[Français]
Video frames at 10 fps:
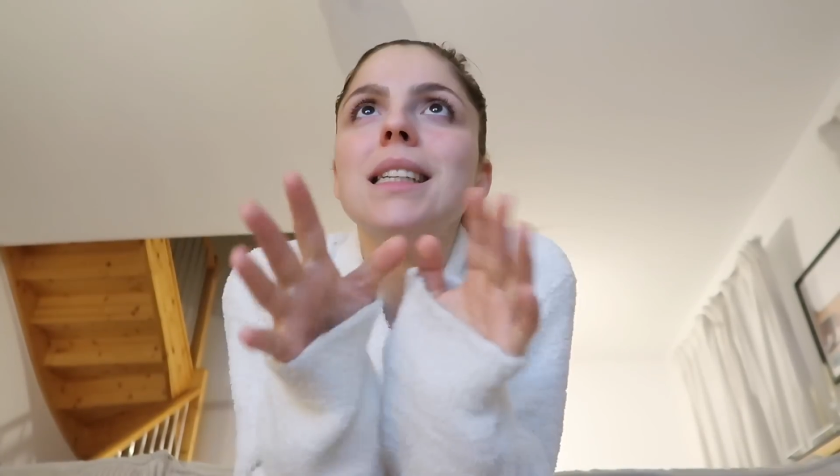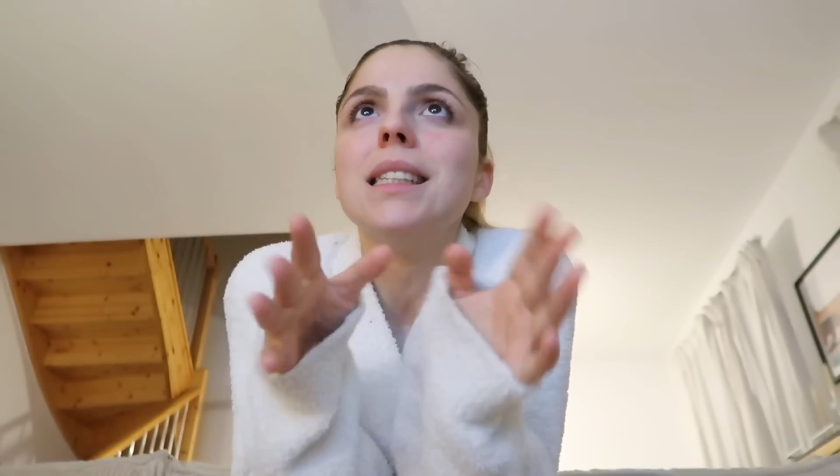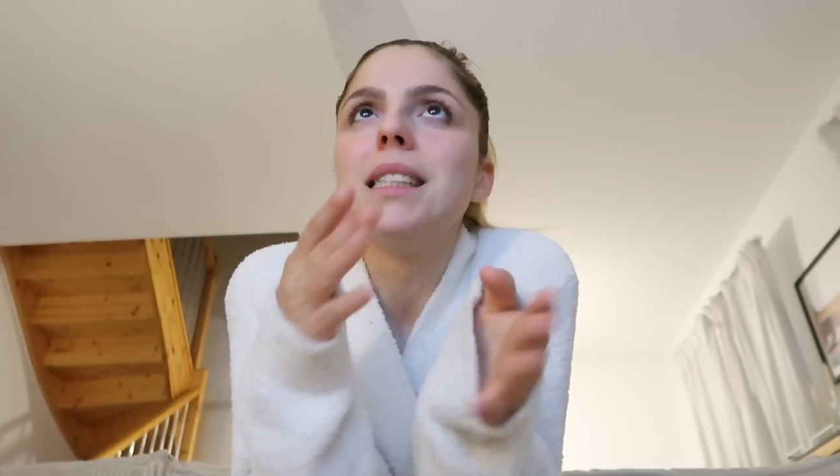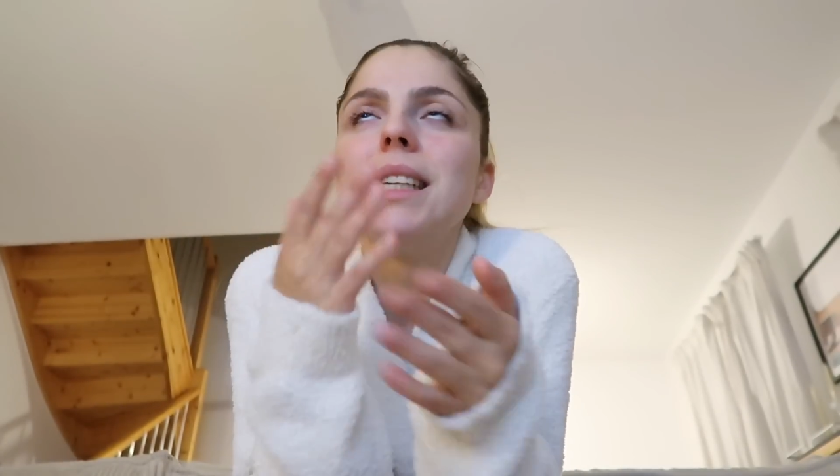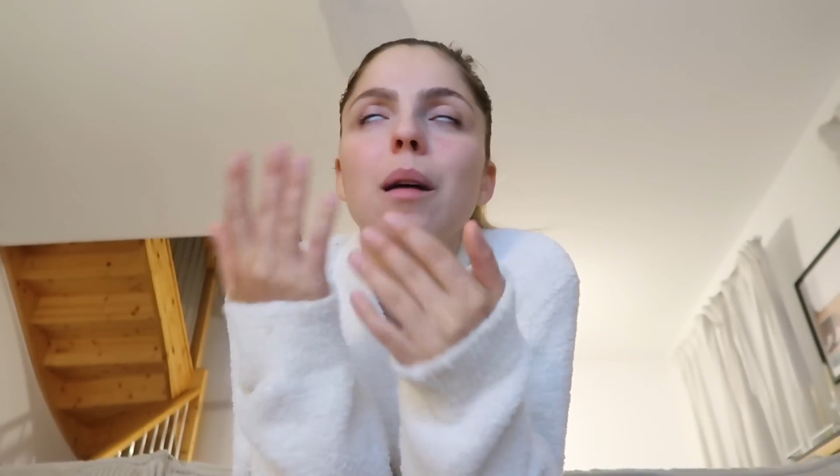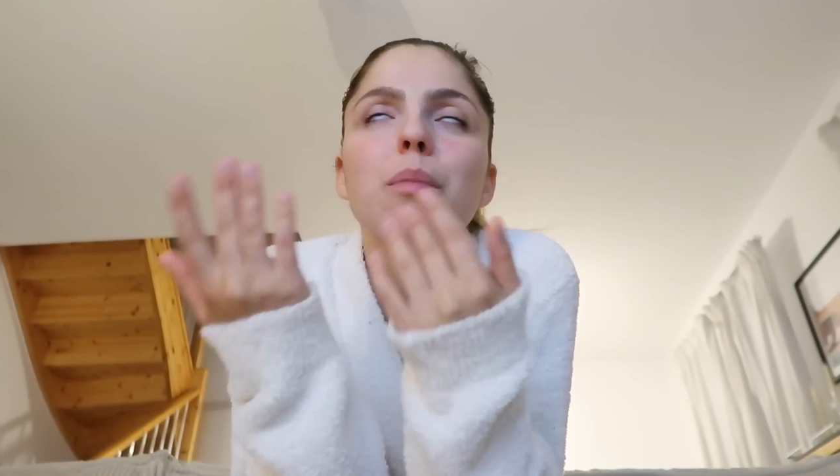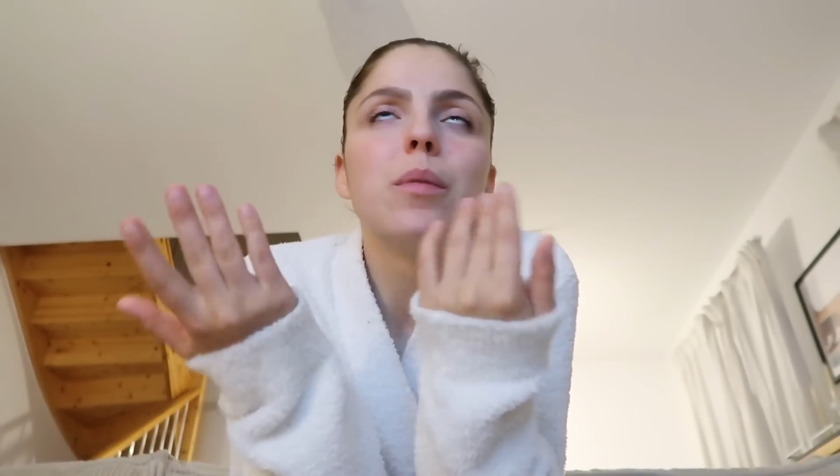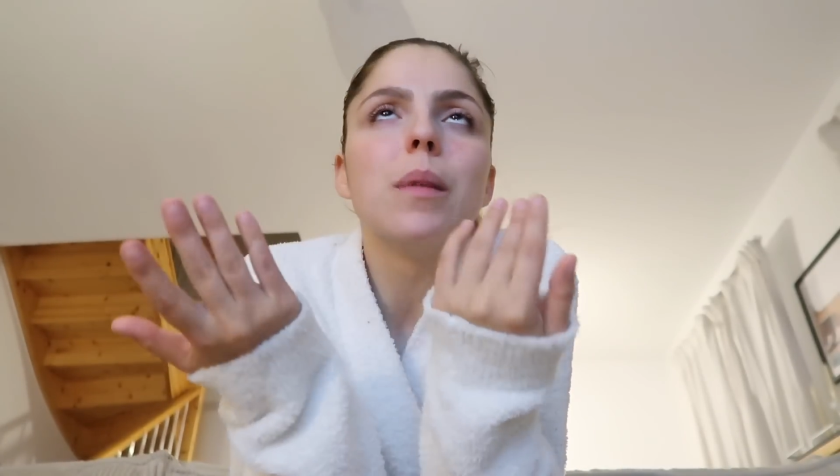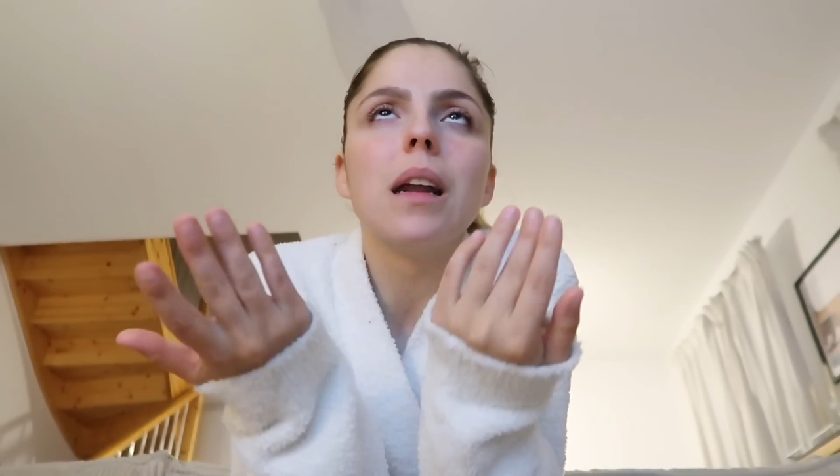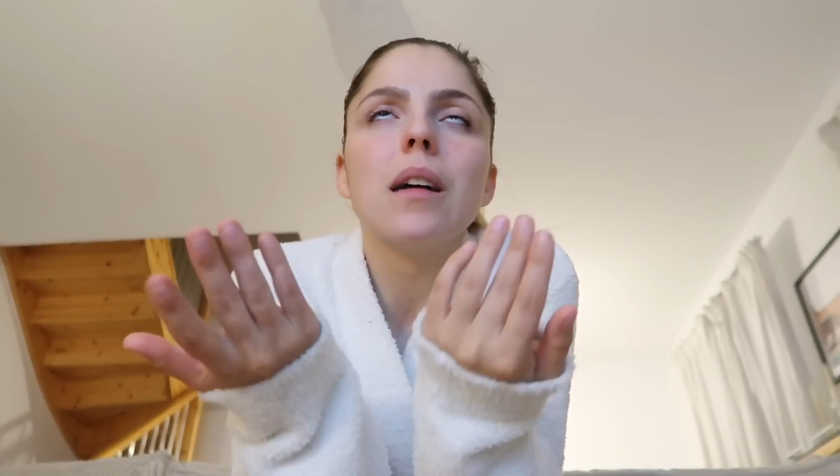j'ai un
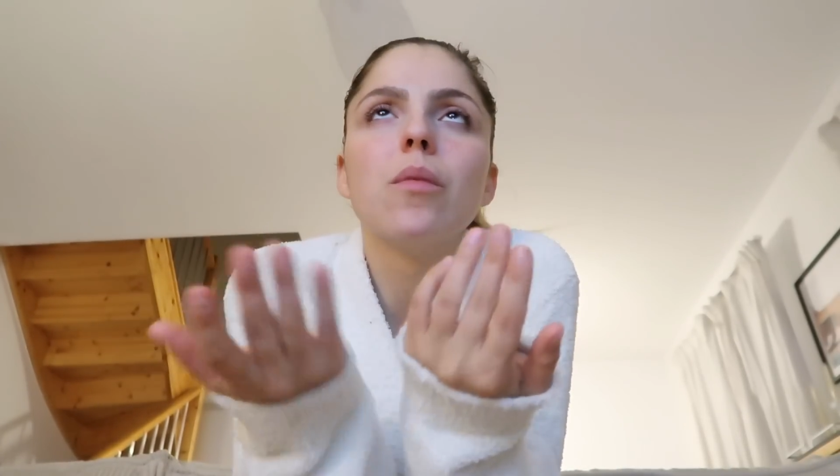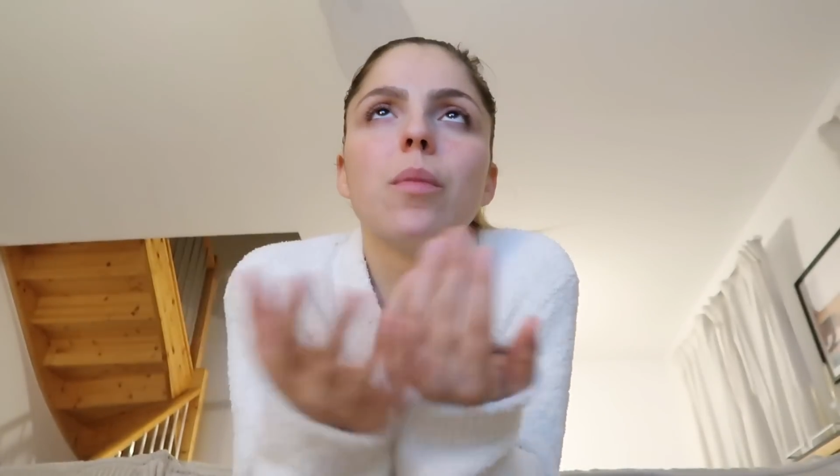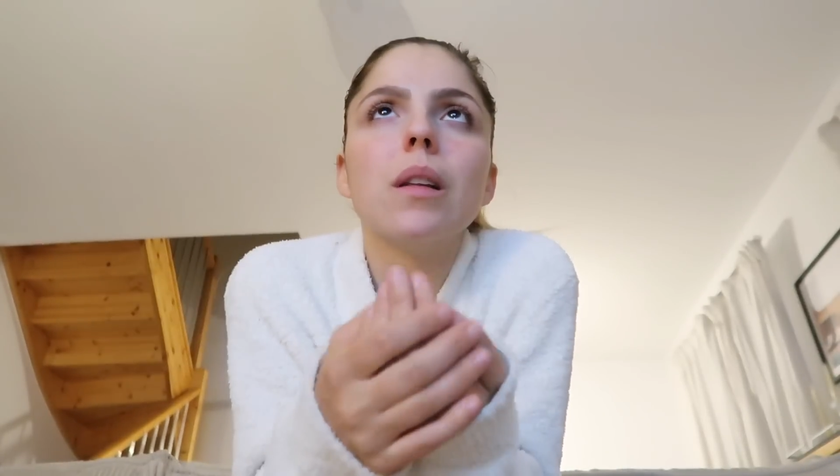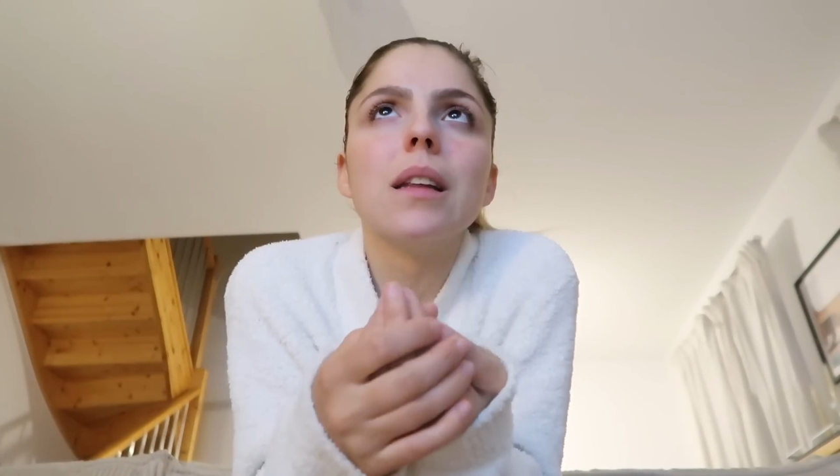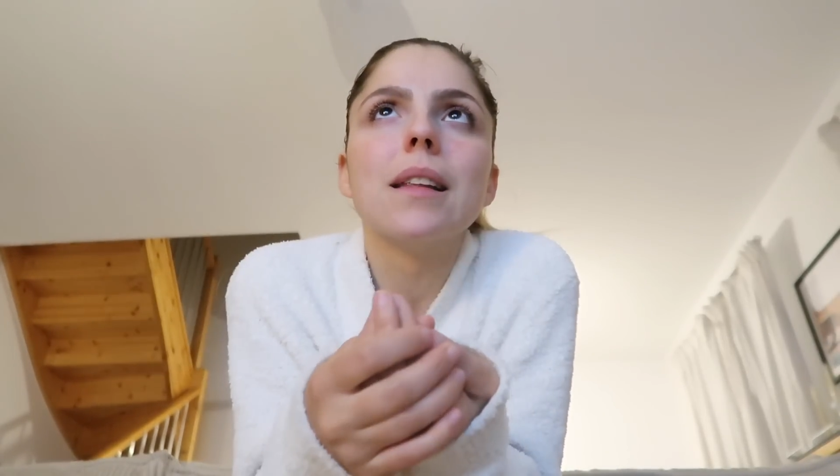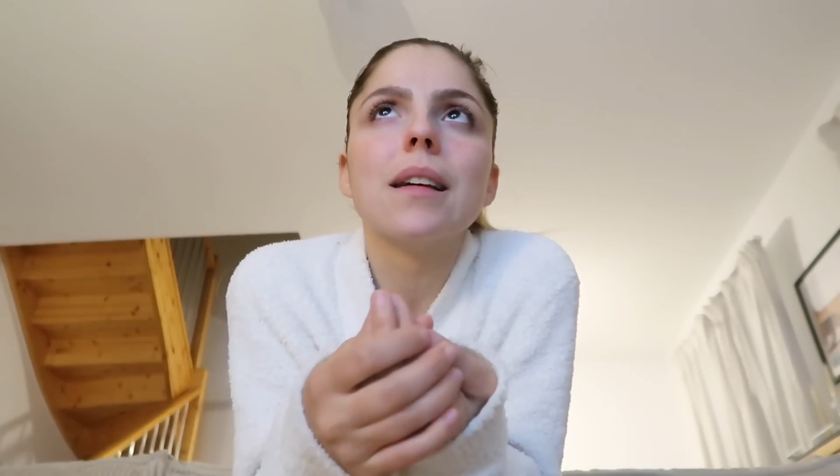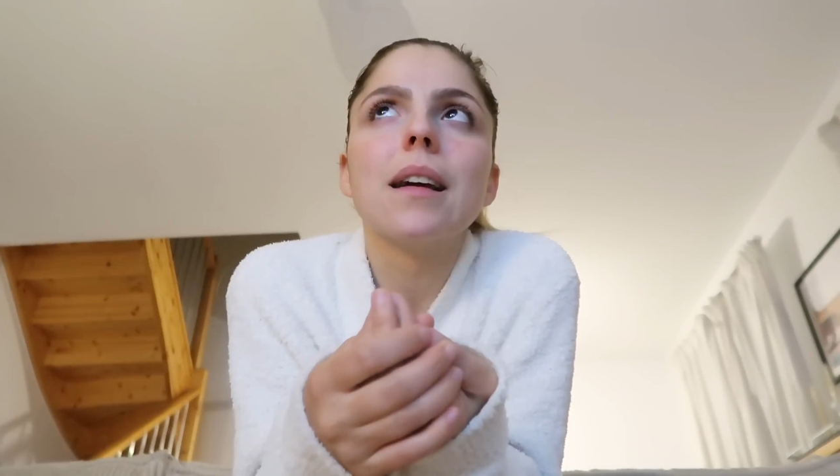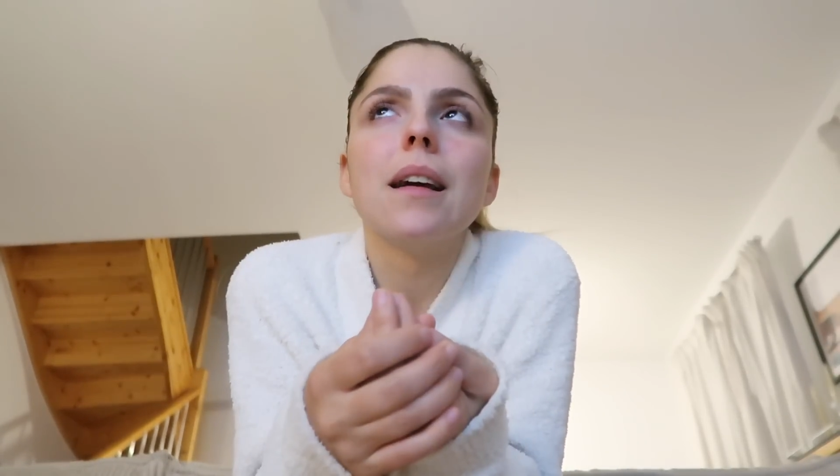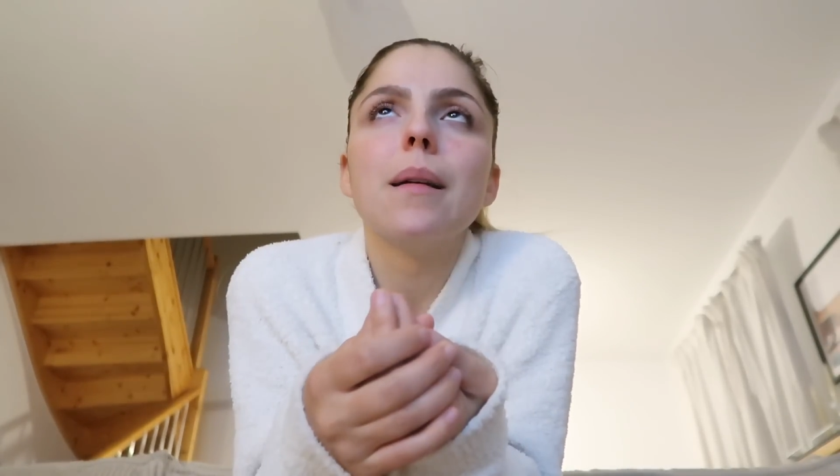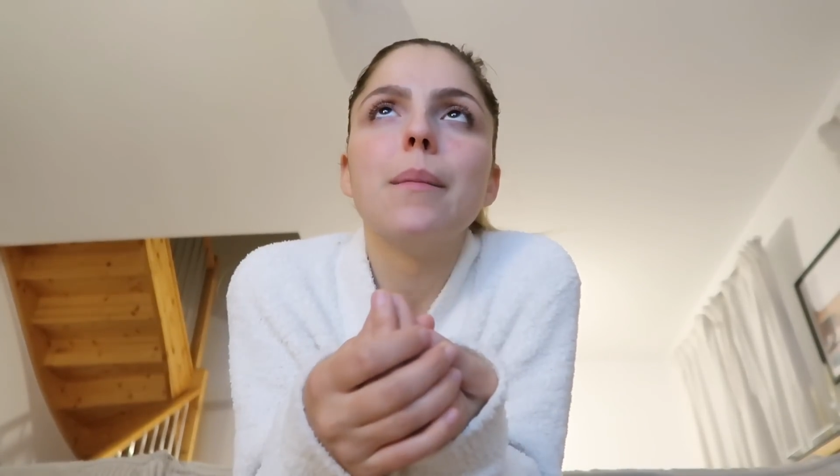peu de mal à comprendre l'intérêt,